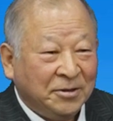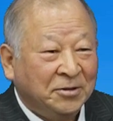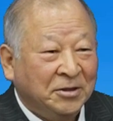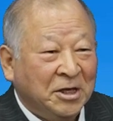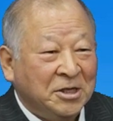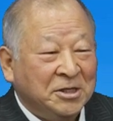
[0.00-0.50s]

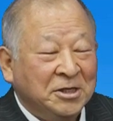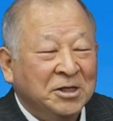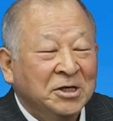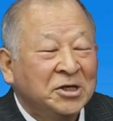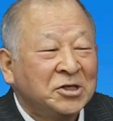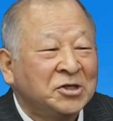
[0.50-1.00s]
너 대신
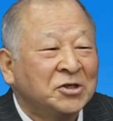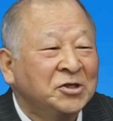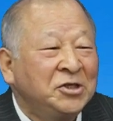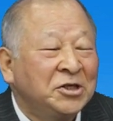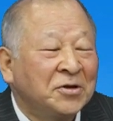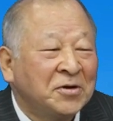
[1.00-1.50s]

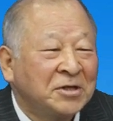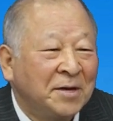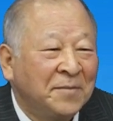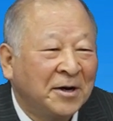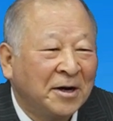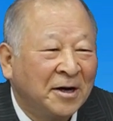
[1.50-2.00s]
선지자로
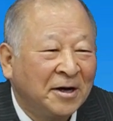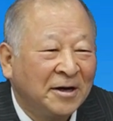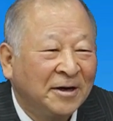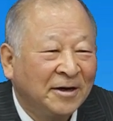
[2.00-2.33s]
삼아라.